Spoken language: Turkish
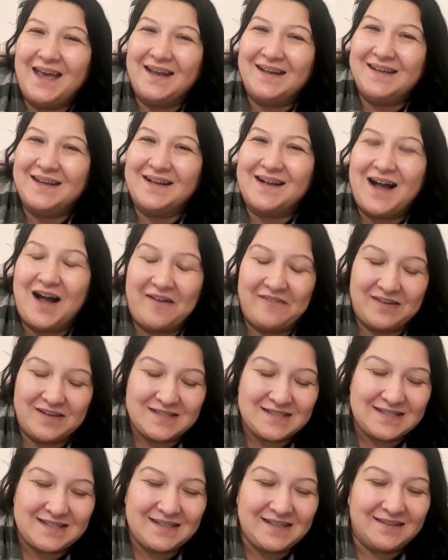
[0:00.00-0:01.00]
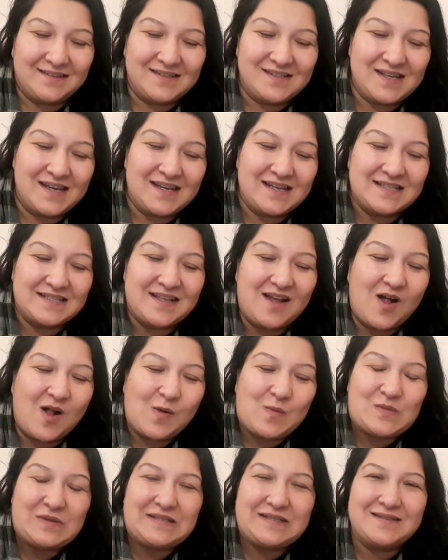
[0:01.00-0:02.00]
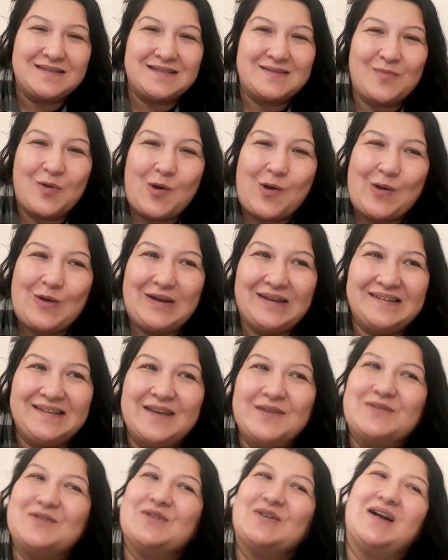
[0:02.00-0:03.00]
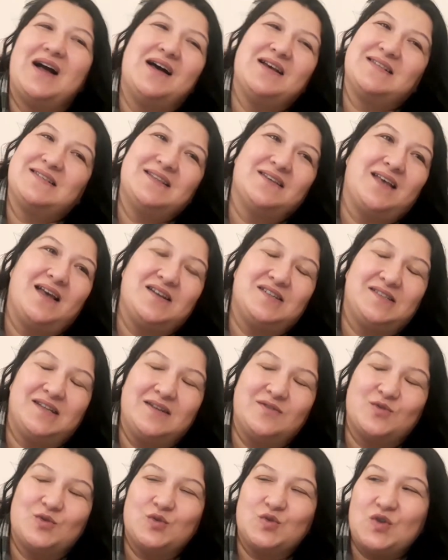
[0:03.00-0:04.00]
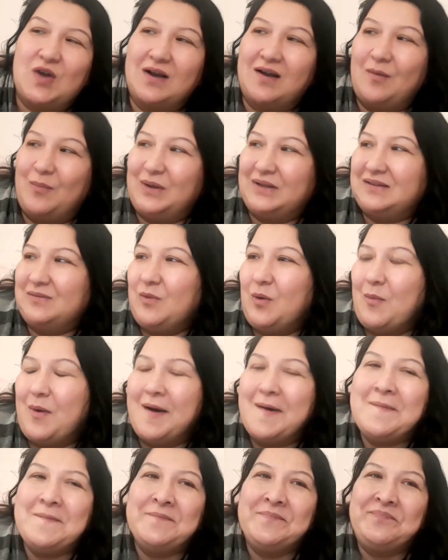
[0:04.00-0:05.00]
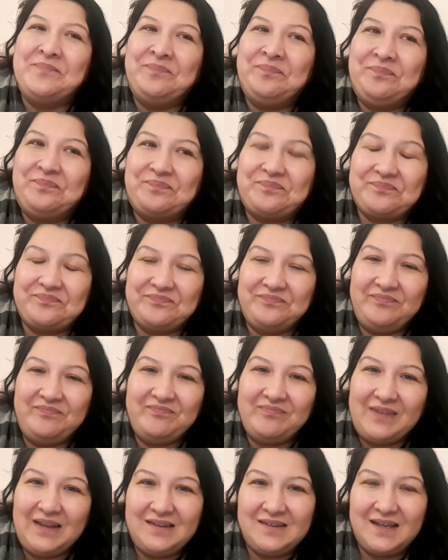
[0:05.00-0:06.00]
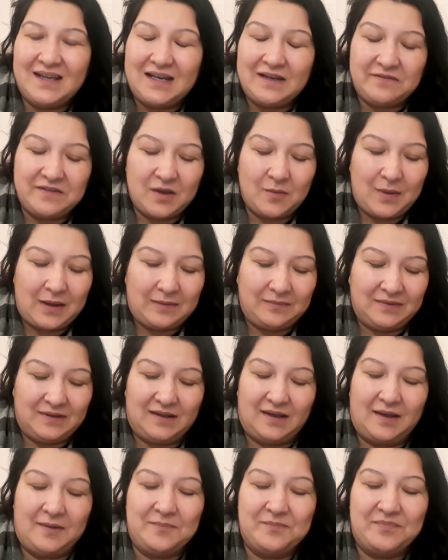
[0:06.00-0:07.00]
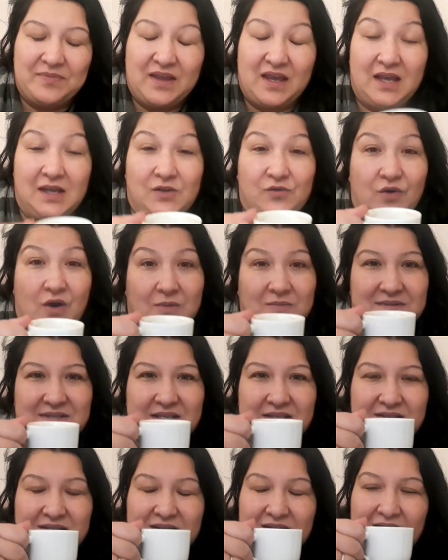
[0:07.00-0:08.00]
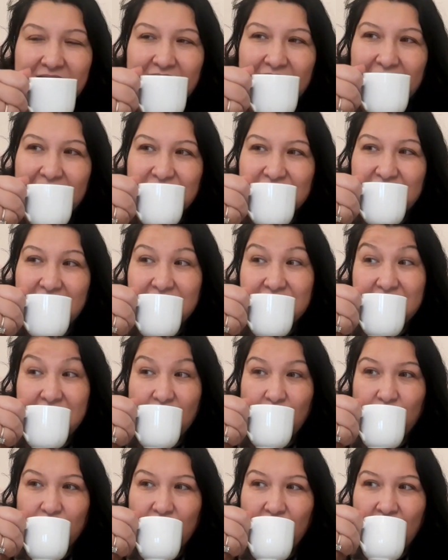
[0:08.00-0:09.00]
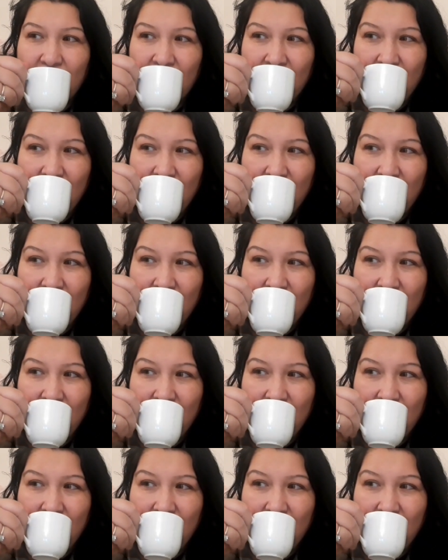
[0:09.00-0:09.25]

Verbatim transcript: eline kahvenizi ya da çayınızı almışsınız böyle televizyon karşısında gerçi televizyonu şu an kapattım ama telif yemeyim diye en ufak bir sesten arkadaşlar şey oluyor